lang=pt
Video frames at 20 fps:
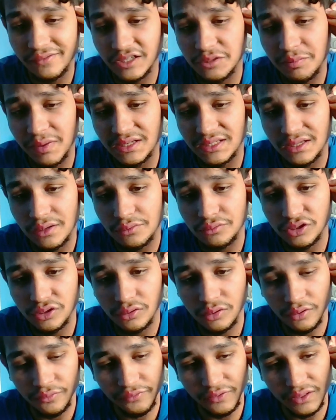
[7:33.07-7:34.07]
te passar um
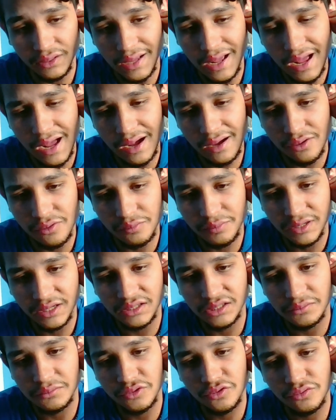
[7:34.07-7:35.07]
diclofenaco para
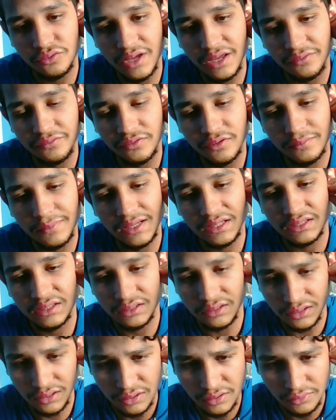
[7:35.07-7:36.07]
diminuir a
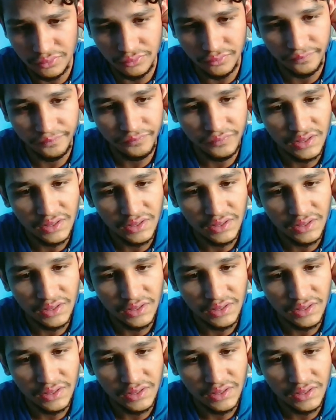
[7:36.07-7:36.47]
inflamação,